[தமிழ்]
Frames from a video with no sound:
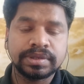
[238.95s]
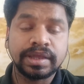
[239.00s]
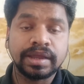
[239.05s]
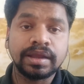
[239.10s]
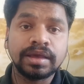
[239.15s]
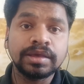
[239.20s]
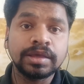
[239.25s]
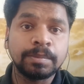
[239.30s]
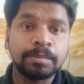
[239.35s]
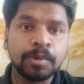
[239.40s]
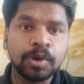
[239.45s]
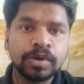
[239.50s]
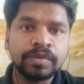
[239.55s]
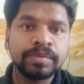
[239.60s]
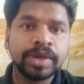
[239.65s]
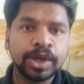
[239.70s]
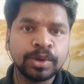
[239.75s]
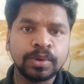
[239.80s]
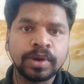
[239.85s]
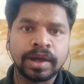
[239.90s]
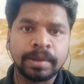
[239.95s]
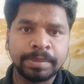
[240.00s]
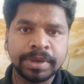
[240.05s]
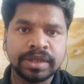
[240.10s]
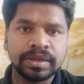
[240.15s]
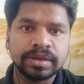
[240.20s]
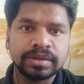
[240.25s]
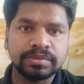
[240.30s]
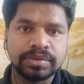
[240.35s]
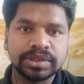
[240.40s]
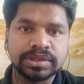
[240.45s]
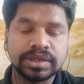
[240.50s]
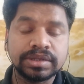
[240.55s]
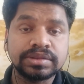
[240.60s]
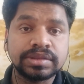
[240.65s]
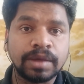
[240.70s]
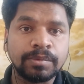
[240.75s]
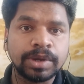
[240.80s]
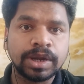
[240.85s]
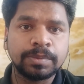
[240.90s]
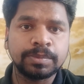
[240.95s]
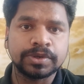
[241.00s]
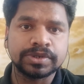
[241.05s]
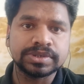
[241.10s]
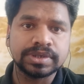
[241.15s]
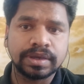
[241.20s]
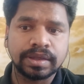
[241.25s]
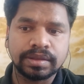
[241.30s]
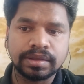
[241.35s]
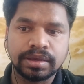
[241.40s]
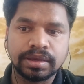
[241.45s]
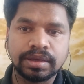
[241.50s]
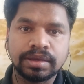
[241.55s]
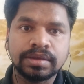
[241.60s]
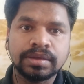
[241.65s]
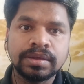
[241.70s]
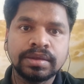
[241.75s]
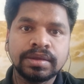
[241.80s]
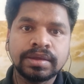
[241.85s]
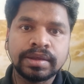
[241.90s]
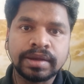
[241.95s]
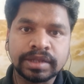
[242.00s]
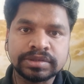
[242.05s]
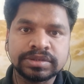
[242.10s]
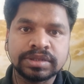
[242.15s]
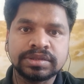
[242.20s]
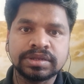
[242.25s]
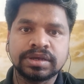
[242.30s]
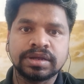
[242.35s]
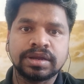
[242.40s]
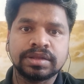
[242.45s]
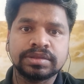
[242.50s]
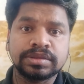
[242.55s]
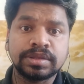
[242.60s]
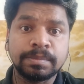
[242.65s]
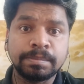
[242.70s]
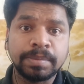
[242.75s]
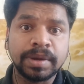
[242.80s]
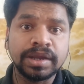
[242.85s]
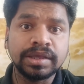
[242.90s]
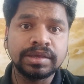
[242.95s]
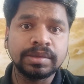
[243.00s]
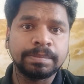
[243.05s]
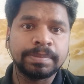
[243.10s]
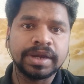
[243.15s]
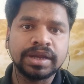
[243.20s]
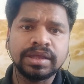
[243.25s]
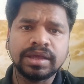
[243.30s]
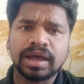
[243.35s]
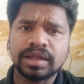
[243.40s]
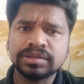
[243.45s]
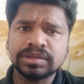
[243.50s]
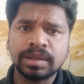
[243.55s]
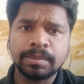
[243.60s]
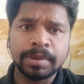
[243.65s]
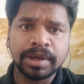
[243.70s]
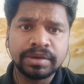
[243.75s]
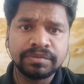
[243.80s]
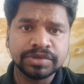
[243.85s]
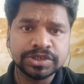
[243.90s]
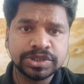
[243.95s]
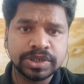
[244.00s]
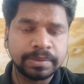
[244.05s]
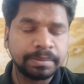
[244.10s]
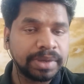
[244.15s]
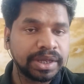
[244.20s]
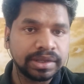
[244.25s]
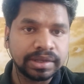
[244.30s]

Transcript: ஏன்னா இங்கே போர் வேணும் அப்படிங்கிறது வந்து தவறாக புரிஞ்சுக்காதீங்க ரத்தத்துக்கு ரத்தம் பழிக்கு பலி அந்த மாதிரி விஷயமே